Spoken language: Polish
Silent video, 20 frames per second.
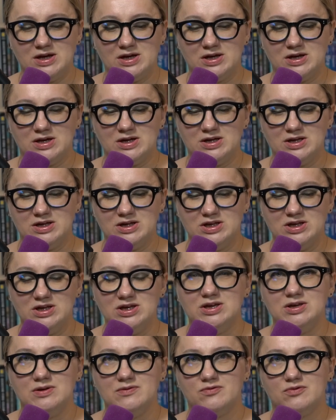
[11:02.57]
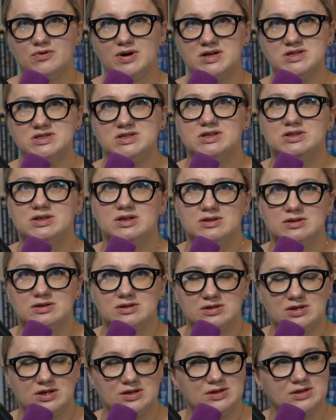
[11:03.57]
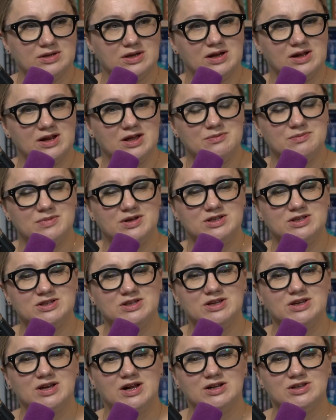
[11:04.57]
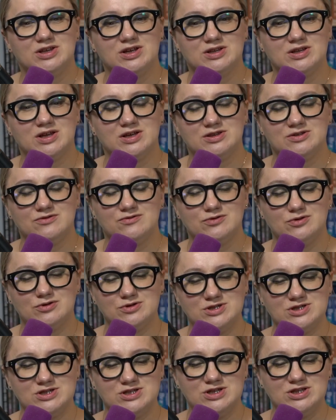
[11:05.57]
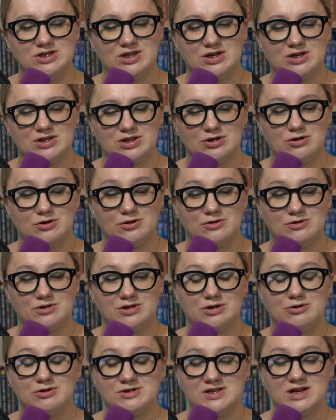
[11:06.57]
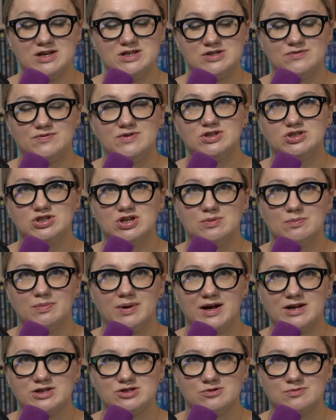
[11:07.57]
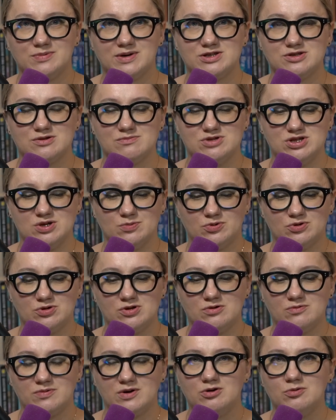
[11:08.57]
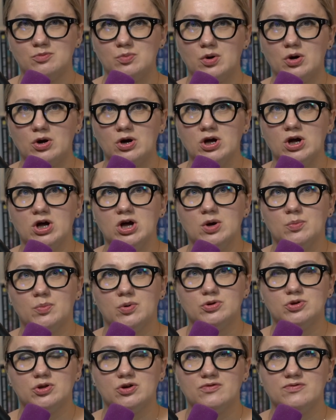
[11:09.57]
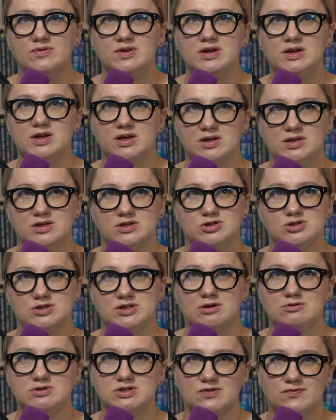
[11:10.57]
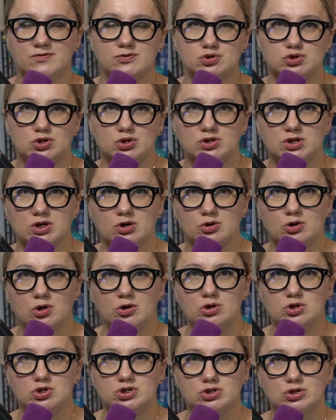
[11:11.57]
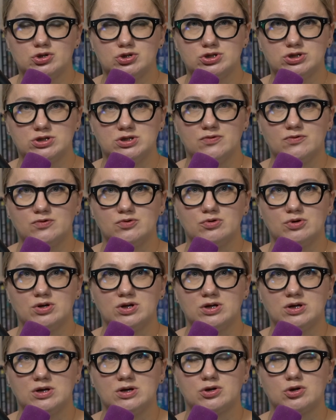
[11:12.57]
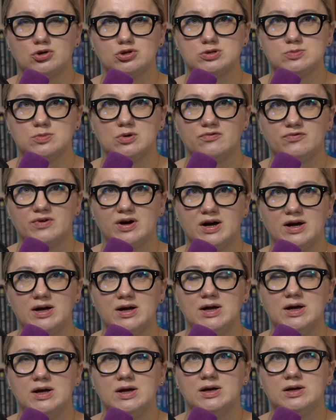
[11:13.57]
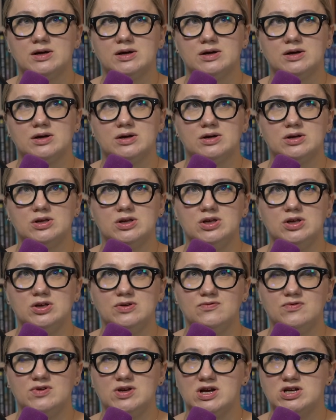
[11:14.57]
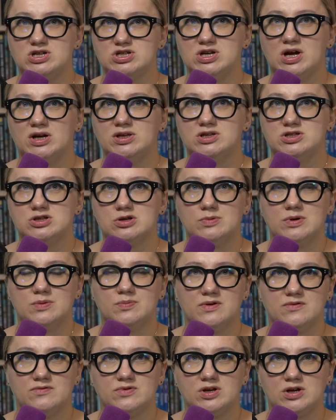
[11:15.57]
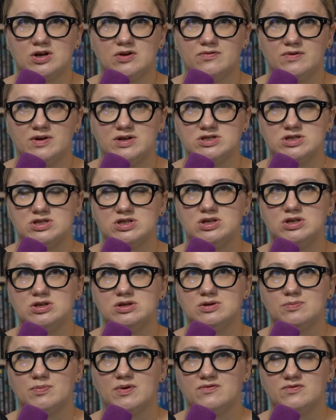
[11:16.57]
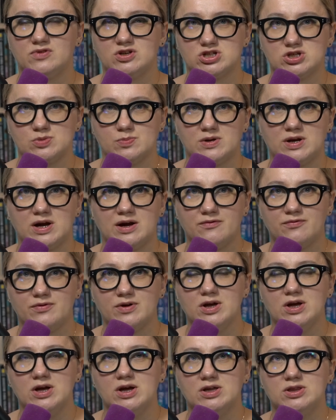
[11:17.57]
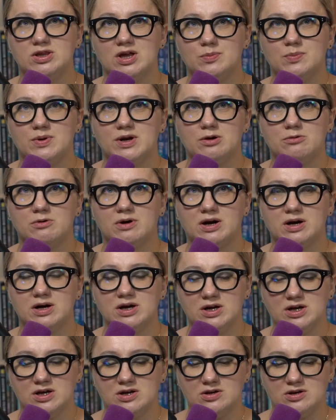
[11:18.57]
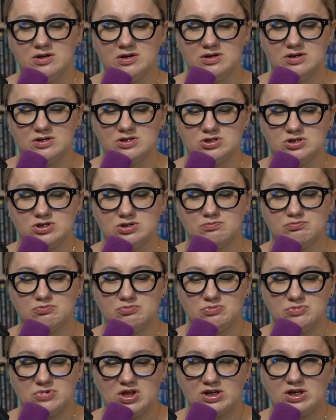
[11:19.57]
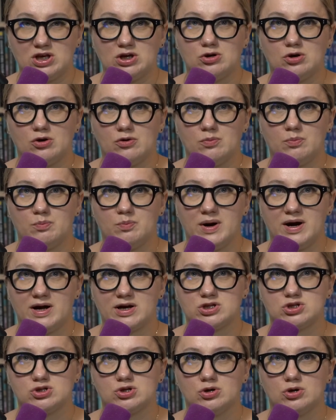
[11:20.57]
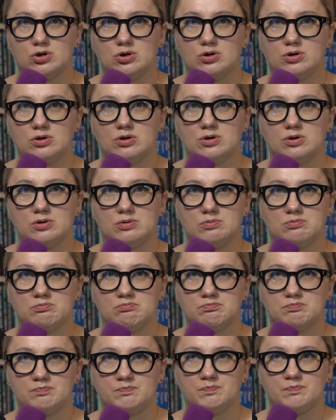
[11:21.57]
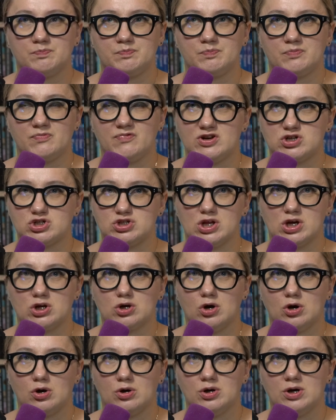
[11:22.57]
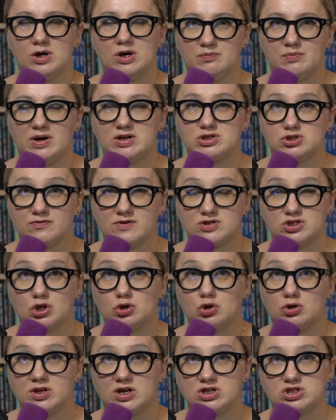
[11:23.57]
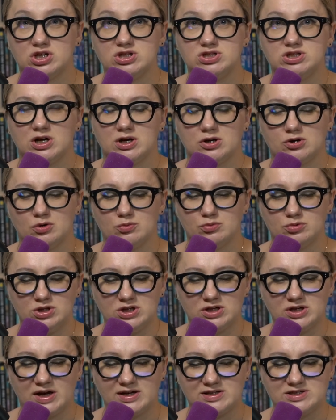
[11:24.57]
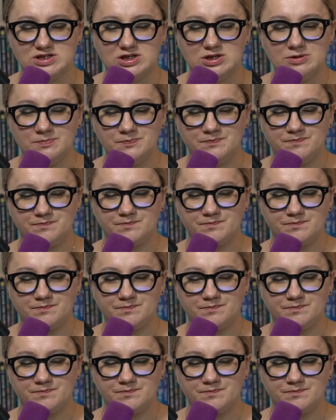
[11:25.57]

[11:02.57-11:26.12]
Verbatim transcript: E, I właśnie ten, ten element tej alternatywności, te, tego, tego science fiction bardzo, bardzo mi się podobał, bo ponownie zostały stworzone okoliczności, w których rozmowa e, i wyjaśnianie sobie pewnych kwestii, pewnych spraw nabrała e, takiego bardzo ważnego, bardzo ważnego narzędzia komunikacji.